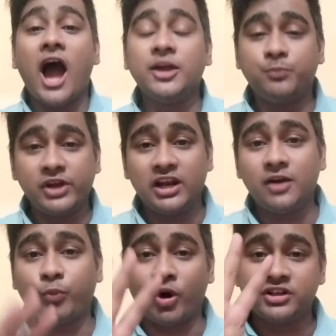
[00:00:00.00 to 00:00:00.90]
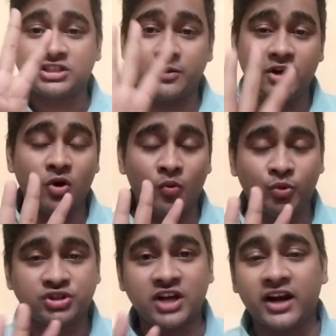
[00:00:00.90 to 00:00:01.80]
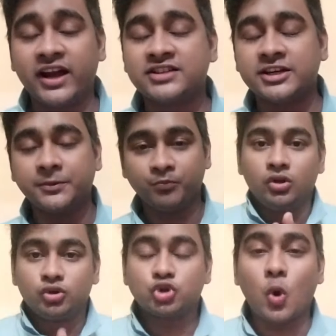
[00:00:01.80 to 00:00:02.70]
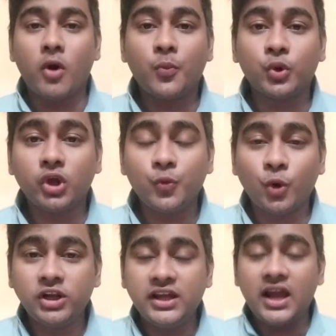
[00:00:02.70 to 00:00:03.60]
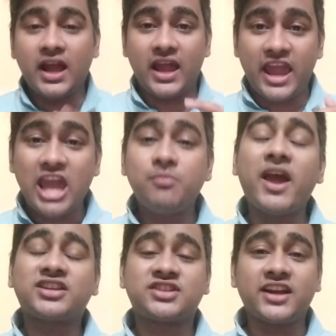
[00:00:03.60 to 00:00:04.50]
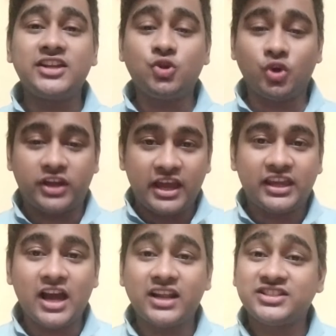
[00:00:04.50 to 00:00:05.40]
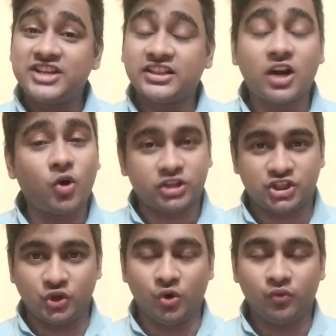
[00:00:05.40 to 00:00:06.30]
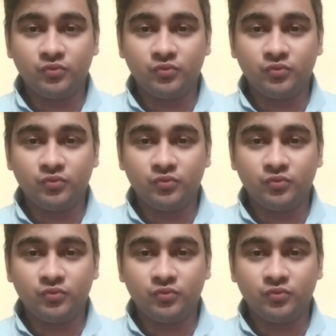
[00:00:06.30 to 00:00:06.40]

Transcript: আইপিএল এর পয়েন্টস টেবিলে নম্বর চারে আছে তো সবার প্রথমে বলি এই ম্যাচটা কিন্তু কেকেআর এর জেতার কথা ছিল